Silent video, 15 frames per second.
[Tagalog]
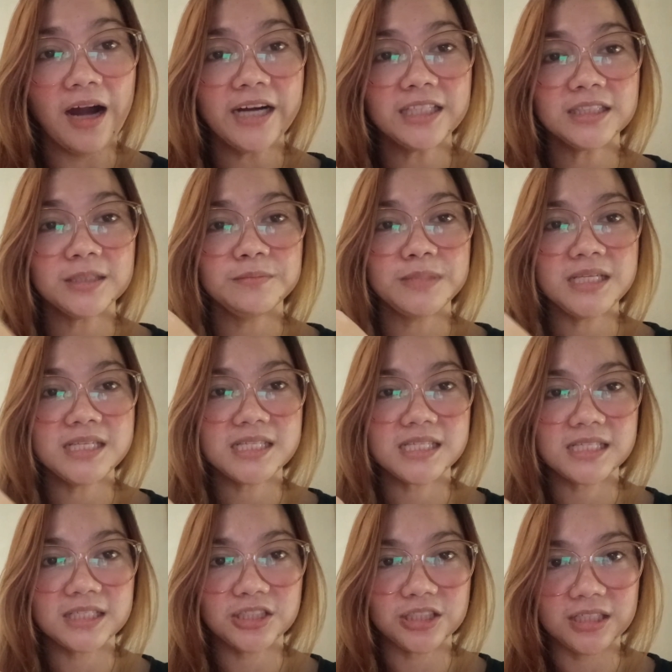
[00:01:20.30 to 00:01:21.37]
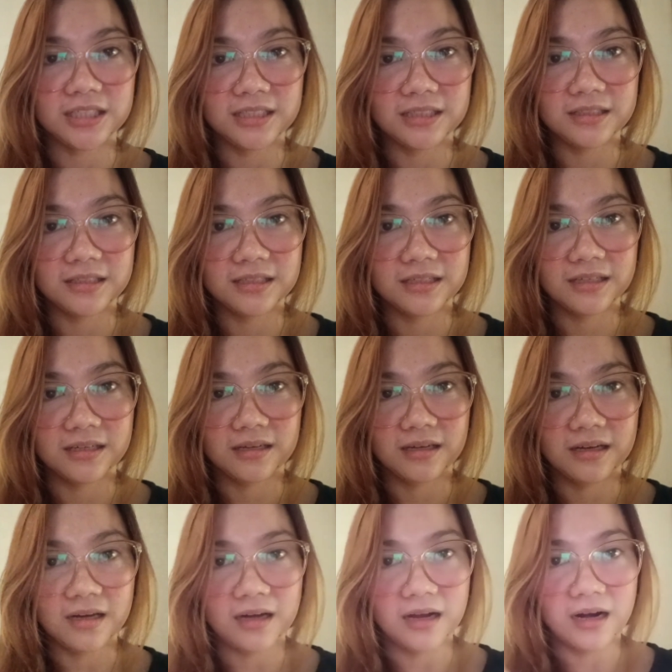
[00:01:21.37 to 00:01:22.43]
Artemis na shade.
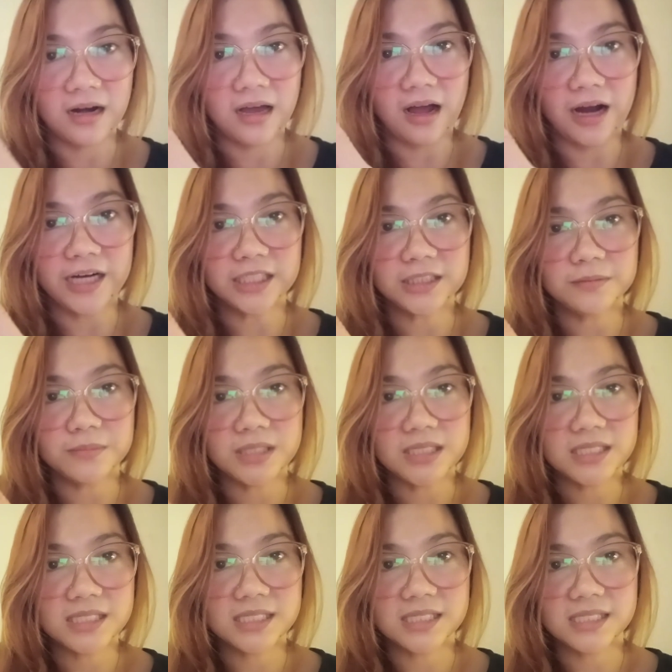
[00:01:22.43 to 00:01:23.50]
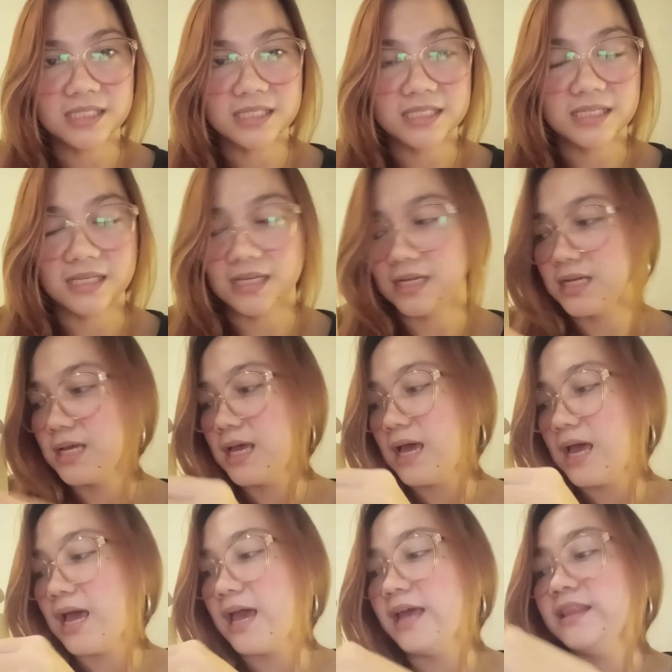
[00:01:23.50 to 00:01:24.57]
Artemis
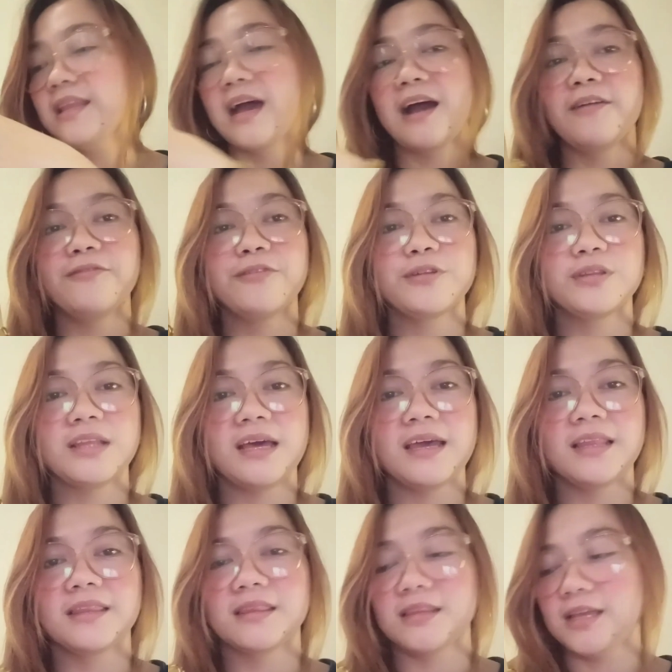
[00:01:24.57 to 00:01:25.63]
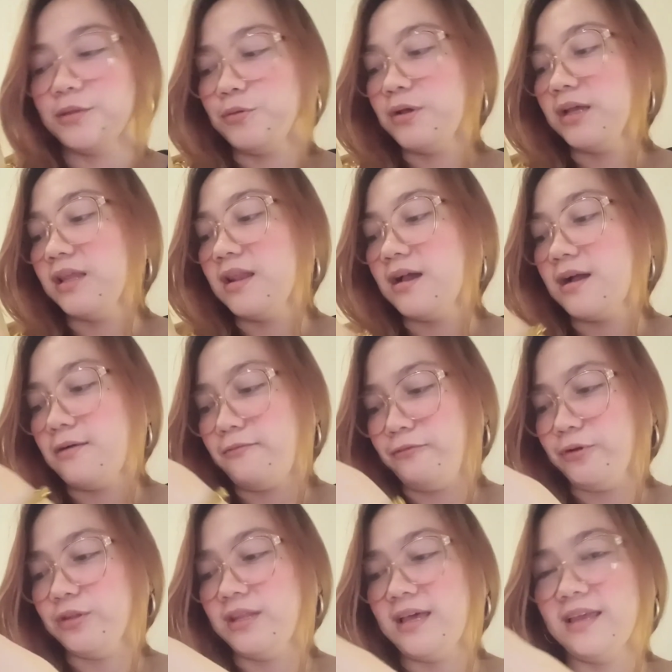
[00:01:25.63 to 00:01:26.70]
and Aphrodite. Ito yung kanilang
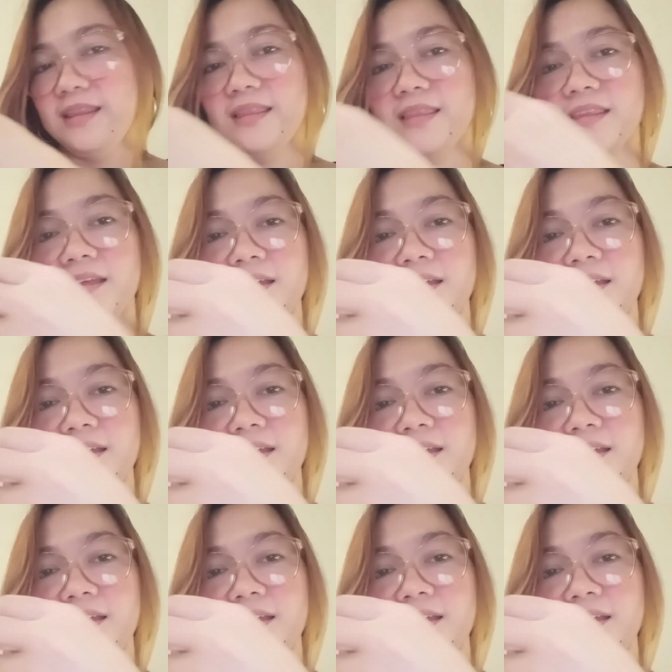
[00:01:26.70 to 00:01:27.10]
Aphrodite.